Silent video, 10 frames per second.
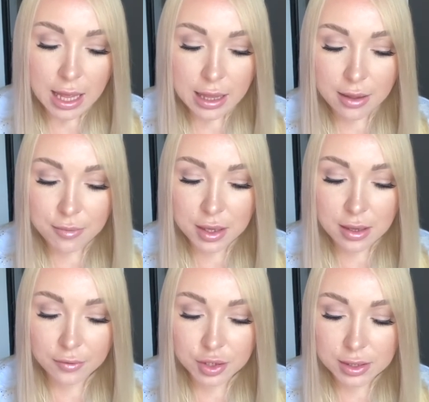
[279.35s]
И
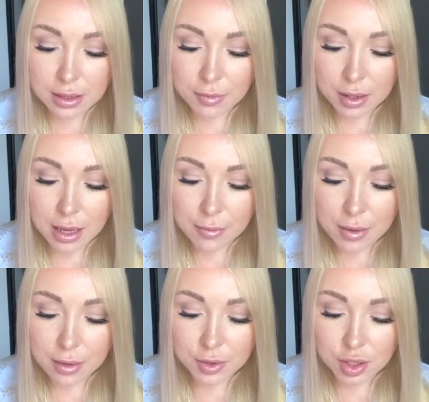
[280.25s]
обменявшись номерами
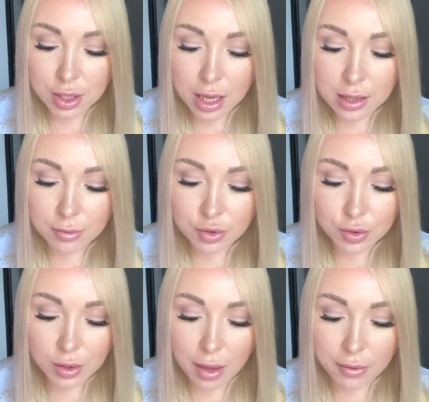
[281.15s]
и обещаниями,
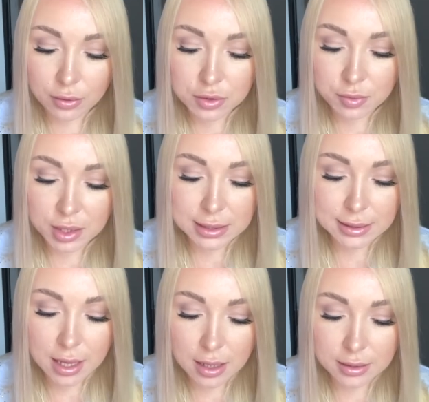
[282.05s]
что я вернусь, мы
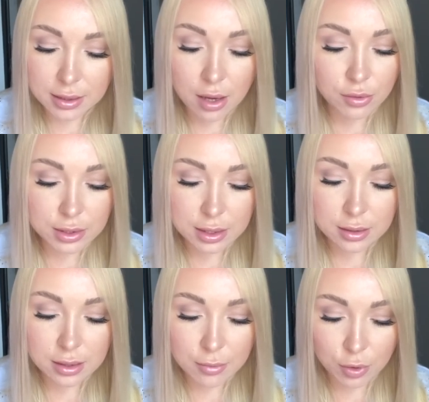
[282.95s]
расстались, я
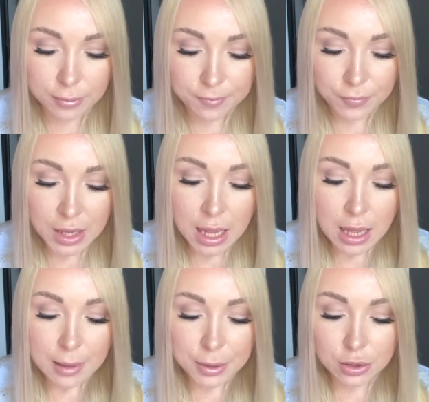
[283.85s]
улетела домой.
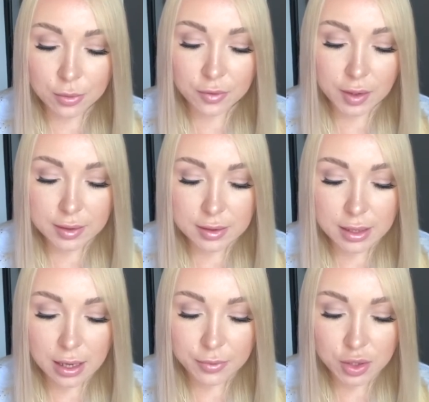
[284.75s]
Потом две
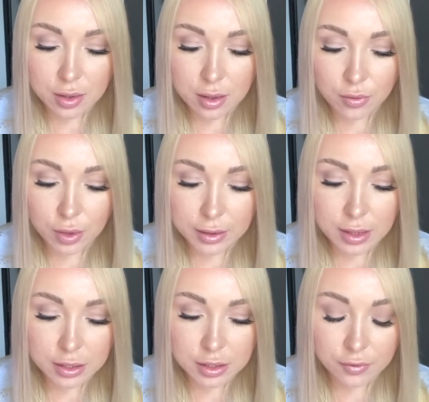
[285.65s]
недели общения
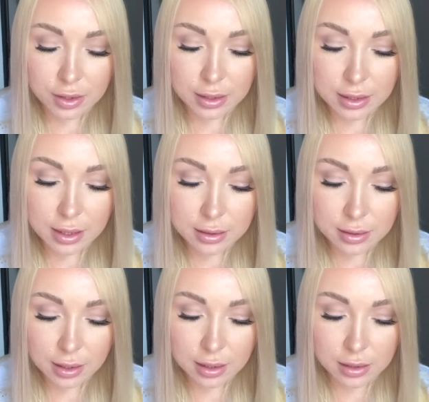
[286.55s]
уходящего на нет,
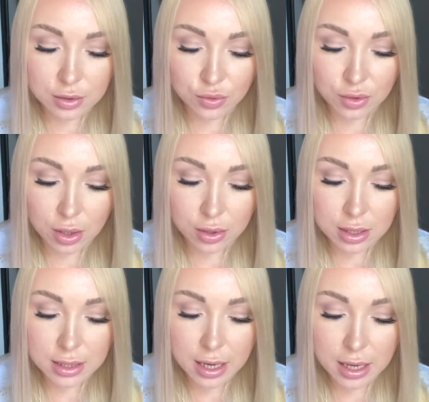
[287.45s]
и к концу второй
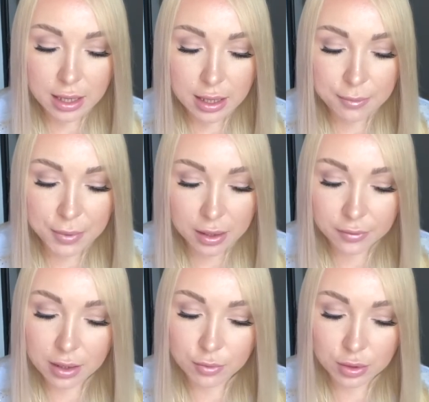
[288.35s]
недели я
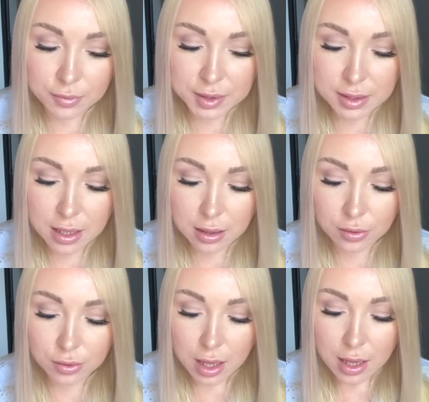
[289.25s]
первая ему написала,
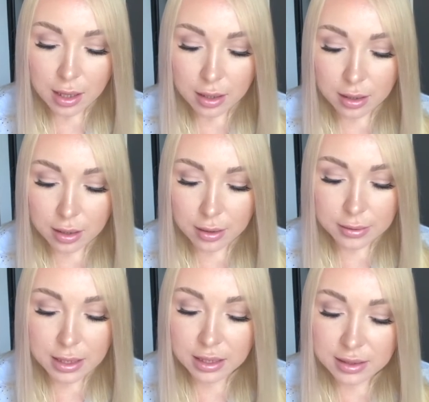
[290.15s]
он Э,
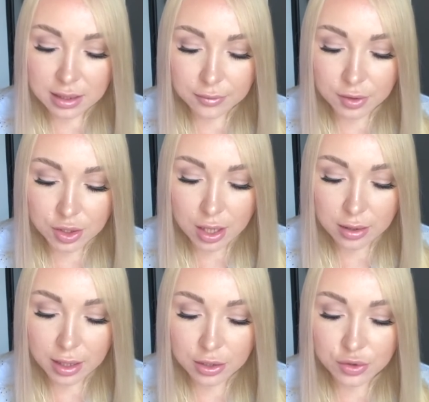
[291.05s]
нехотя отвечала,
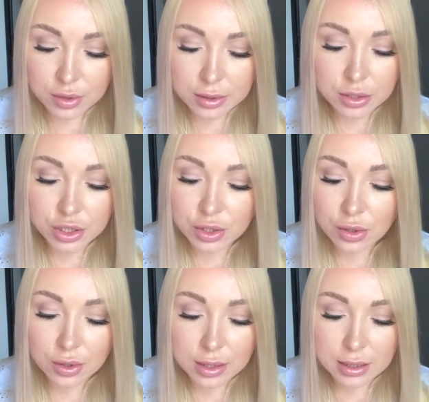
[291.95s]
я чувствовала
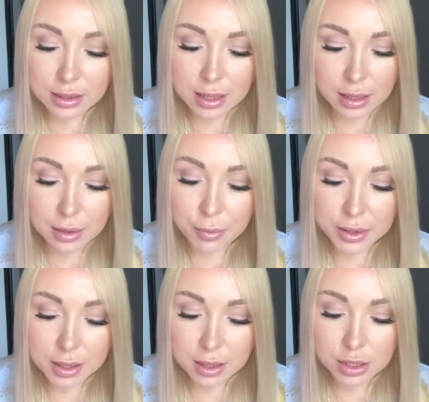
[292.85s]
что-то не так и
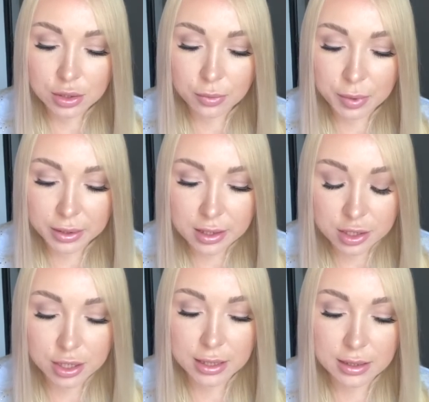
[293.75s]
поняла, что
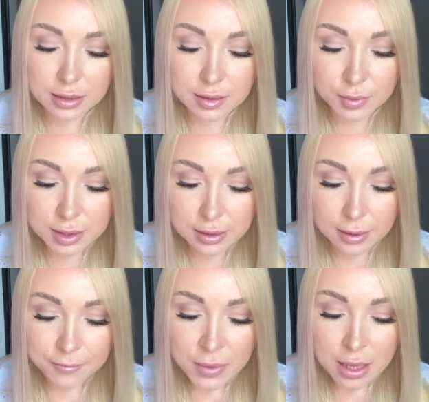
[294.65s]
продолжать нет
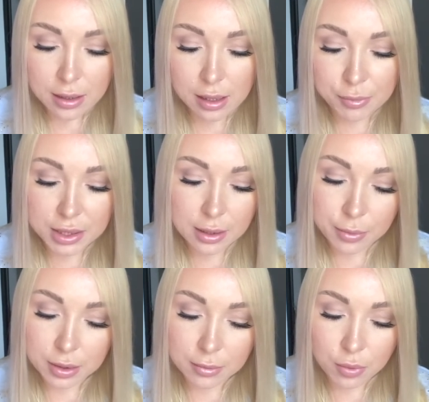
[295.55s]
смысла. Как бы не
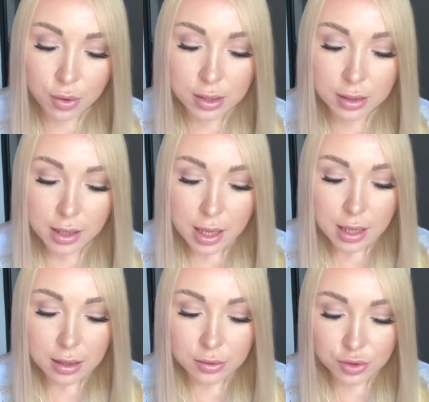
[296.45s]
было больно,
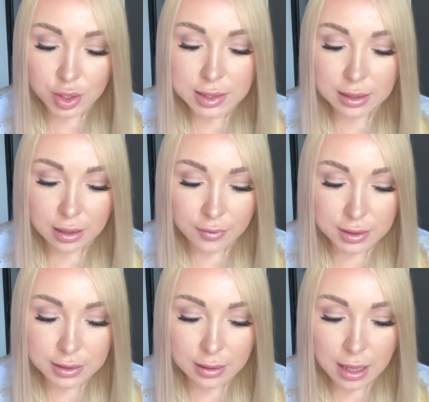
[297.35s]
лучше
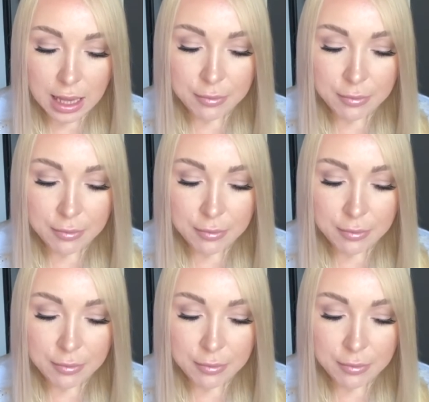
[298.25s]
остановиться.